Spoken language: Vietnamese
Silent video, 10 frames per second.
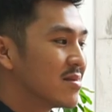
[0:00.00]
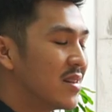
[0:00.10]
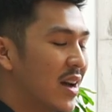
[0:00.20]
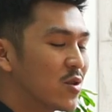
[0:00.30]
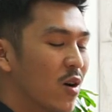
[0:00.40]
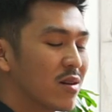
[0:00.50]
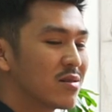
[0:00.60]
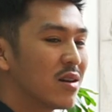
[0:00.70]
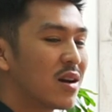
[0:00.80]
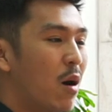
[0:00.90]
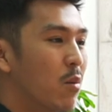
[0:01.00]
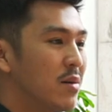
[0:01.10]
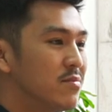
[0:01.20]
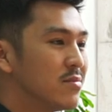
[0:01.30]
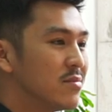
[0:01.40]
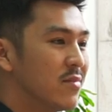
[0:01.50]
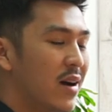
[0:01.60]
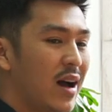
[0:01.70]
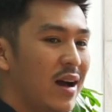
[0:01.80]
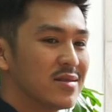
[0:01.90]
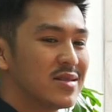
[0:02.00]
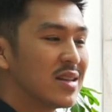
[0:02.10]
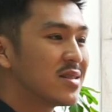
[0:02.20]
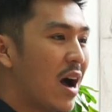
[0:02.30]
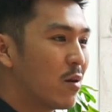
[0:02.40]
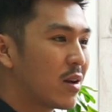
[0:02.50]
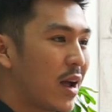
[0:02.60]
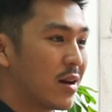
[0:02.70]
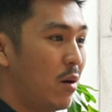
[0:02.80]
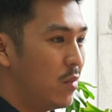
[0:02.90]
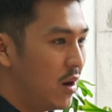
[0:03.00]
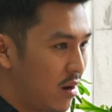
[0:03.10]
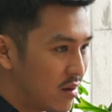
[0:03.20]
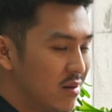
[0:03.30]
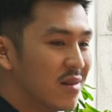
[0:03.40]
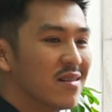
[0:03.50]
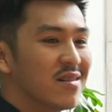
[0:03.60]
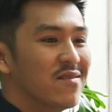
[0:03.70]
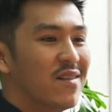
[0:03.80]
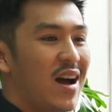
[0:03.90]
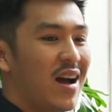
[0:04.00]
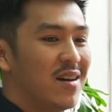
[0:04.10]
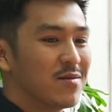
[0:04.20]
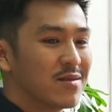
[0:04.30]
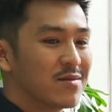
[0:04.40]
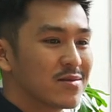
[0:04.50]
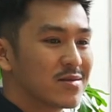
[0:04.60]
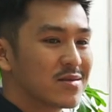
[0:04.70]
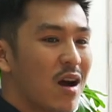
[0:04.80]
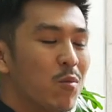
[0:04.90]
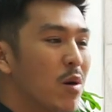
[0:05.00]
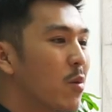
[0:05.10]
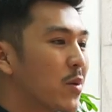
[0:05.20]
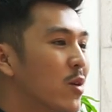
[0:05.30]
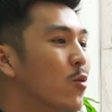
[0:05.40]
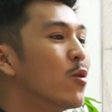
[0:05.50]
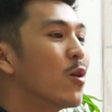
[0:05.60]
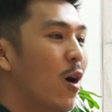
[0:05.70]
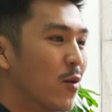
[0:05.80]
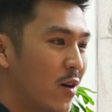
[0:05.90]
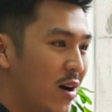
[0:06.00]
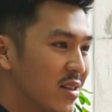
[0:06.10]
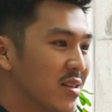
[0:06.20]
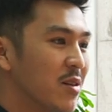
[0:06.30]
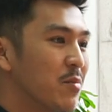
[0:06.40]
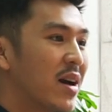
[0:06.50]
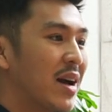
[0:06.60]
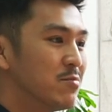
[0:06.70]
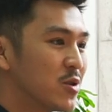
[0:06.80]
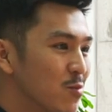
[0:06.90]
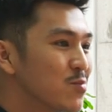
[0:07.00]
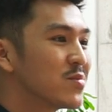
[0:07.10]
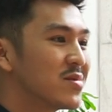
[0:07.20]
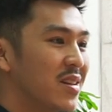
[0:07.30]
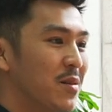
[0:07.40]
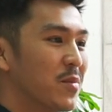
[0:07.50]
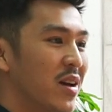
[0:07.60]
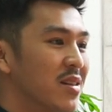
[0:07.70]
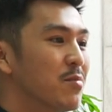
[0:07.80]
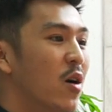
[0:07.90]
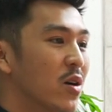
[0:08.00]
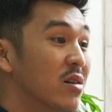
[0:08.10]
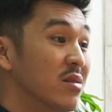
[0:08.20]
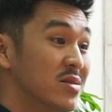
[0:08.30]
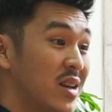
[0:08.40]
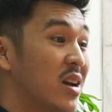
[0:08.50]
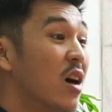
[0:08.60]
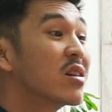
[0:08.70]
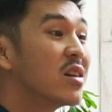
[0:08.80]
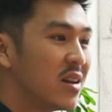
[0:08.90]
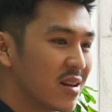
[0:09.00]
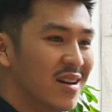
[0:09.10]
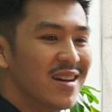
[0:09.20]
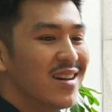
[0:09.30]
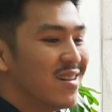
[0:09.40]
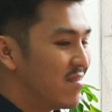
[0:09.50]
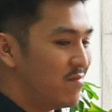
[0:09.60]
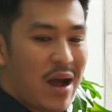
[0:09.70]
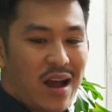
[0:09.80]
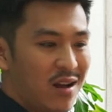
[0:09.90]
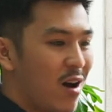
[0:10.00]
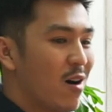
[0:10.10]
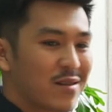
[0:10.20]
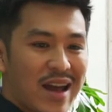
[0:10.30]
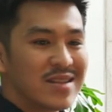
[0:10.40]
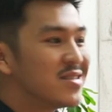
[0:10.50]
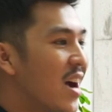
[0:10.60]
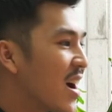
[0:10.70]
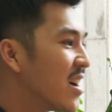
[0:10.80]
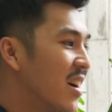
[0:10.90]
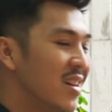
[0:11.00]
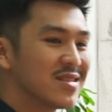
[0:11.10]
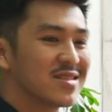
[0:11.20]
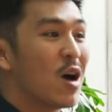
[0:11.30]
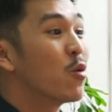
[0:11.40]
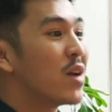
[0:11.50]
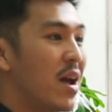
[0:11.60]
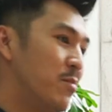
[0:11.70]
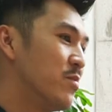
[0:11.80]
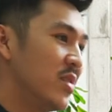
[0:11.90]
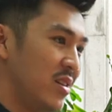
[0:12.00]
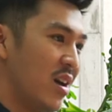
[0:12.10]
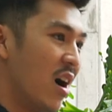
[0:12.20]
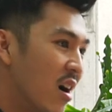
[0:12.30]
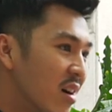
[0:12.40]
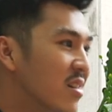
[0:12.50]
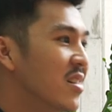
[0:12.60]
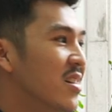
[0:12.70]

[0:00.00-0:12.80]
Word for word: nghệ thuật nó rộng lắm và sáng tạo nó càng rộng hơn và không có một cái khuôn khổ nào hết nhưng mà cảm xúc thì em nghĩ là mỗi người sẽ có riêng mặn ngọt đắng chát hay là xấu đẹp gì đó